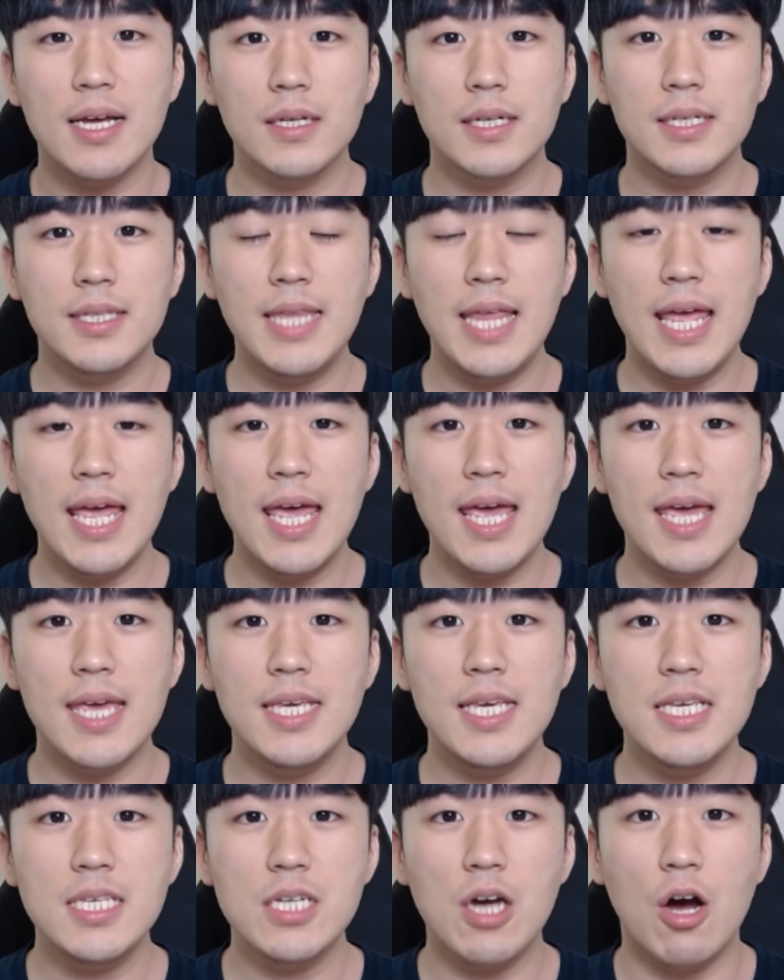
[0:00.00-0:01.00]
그때
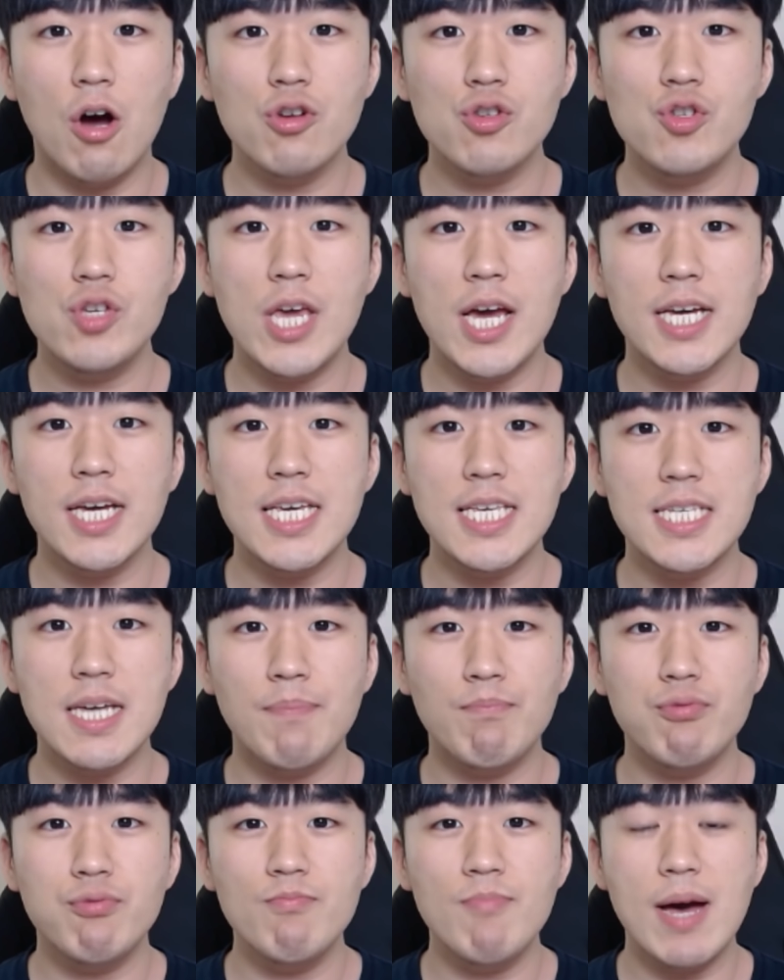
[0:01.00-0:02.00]
이 정수양
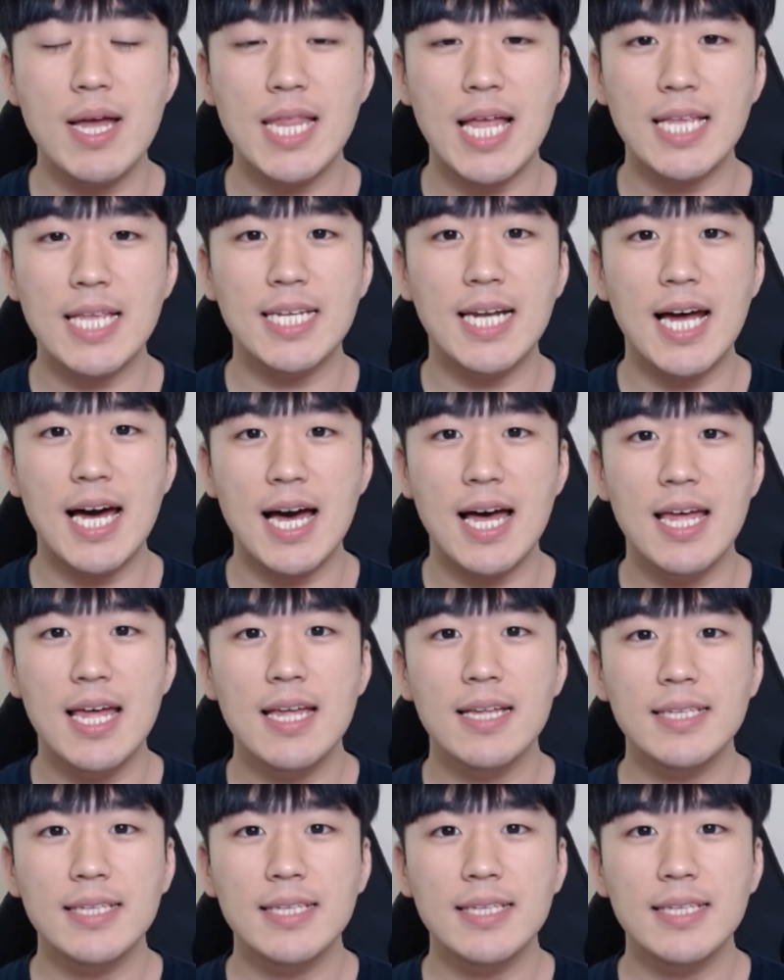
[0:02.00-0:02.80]
기자뿐만 아니라